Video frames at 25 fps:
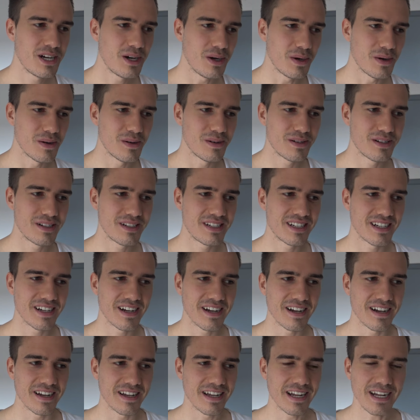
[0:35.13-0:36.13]
Und
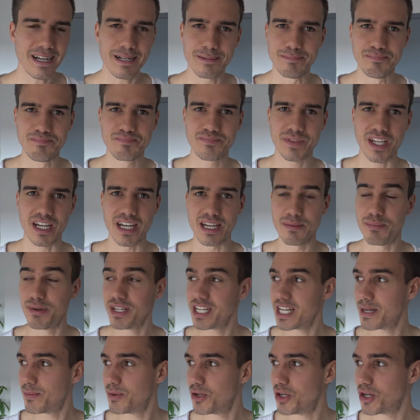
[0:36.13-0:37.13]
äh, ja, ich
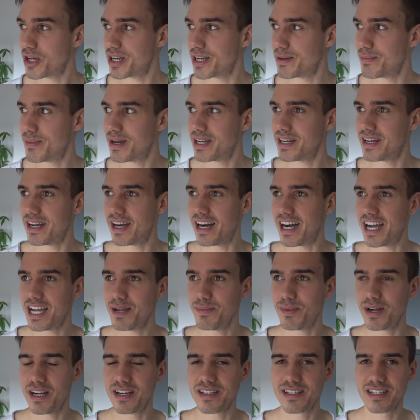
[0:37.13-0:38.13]
bin hier immer noch in meiner
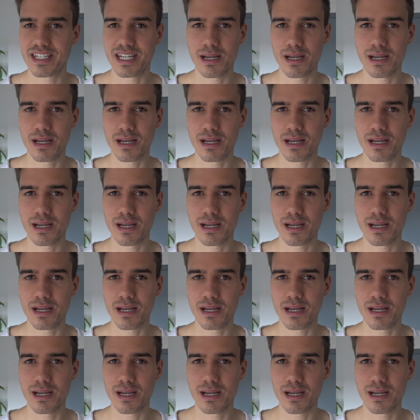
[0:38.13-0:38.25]
Heimat.